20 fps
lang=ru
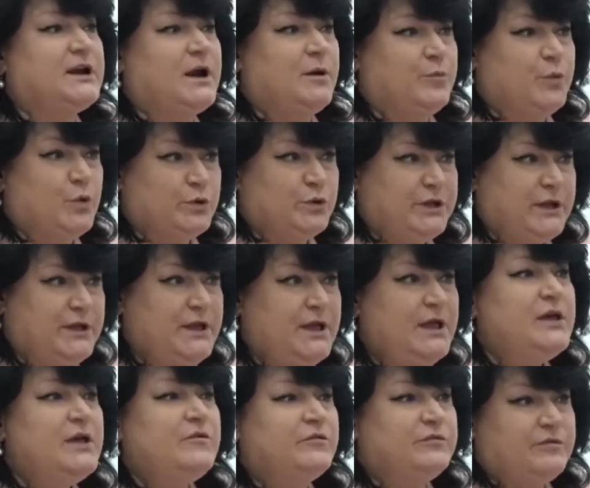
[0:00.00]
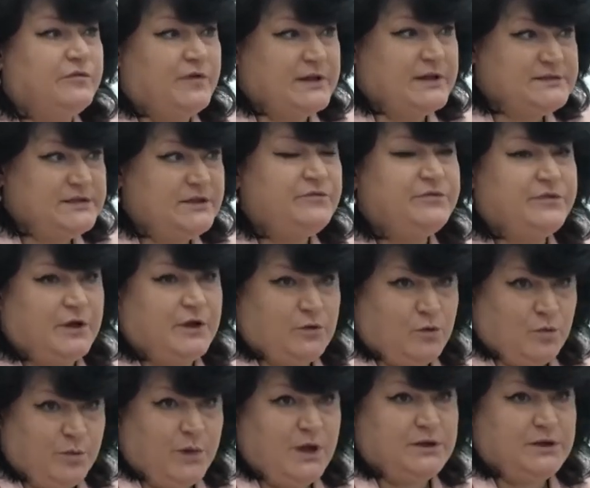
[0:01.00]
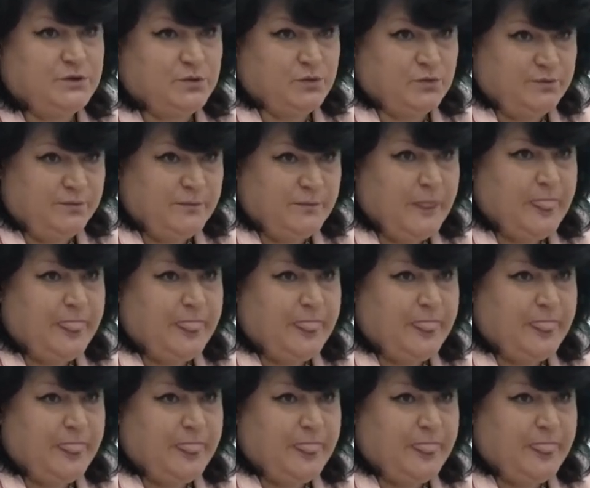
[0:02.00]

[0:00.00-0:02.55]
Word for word: работы в 2022 году,